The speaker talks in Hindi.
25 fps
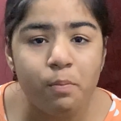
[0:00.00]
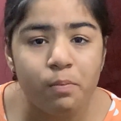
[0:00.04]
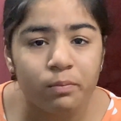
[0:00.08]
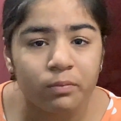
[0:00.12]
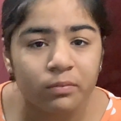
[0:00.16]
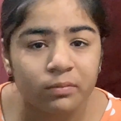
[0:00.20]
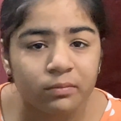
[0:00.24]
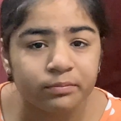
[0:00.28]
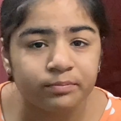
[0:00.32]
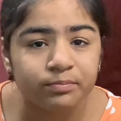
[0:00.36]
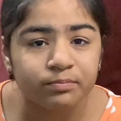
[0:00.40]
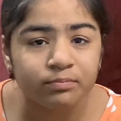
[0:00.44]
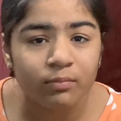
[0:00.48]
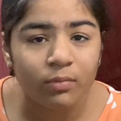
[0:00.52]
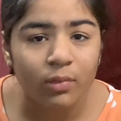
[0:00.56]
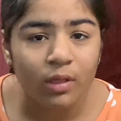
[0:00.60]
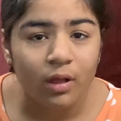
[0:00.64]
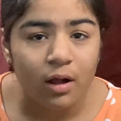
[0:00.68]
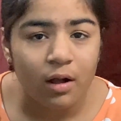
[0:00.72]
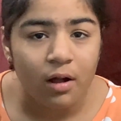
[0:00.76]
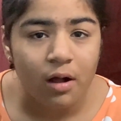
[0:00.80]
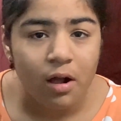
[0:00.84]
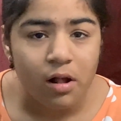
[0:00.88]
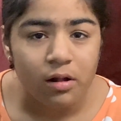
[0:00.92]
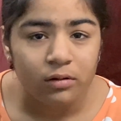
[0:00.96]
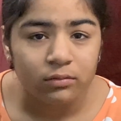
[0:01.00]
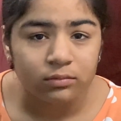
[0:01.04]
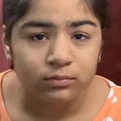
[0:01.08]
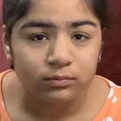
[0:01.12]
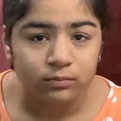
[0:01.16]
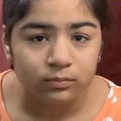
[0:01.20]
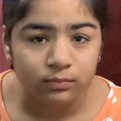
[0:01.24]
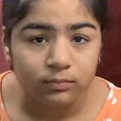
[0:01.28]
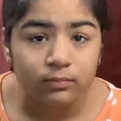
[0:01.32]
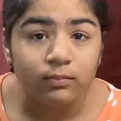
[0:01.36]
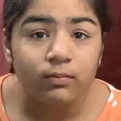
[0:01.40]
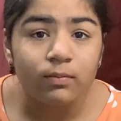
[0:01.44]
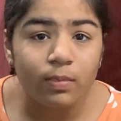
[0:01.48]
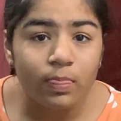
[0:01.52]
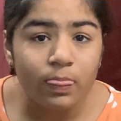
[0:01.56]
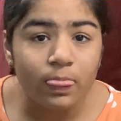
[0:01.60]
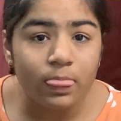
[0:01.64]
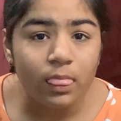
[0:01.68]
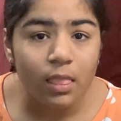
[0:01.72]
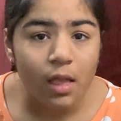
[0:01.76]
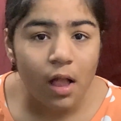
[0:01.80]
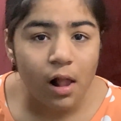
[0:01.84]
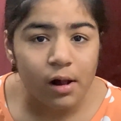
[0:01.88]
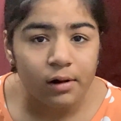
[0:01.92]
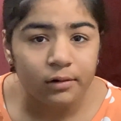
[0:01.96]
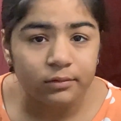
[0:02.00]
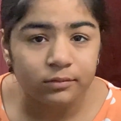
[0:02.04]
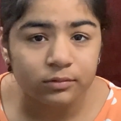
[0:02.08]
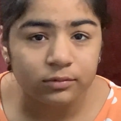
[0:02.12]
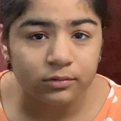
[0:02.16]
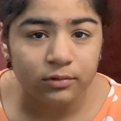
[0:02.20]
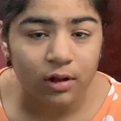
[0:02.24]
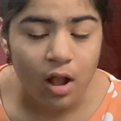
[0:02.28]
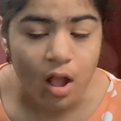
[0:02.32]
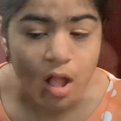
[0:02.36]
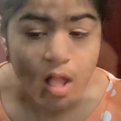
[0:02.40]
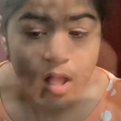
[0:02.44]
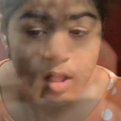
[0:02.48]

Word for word: और जूसी जबरदस्त खाना और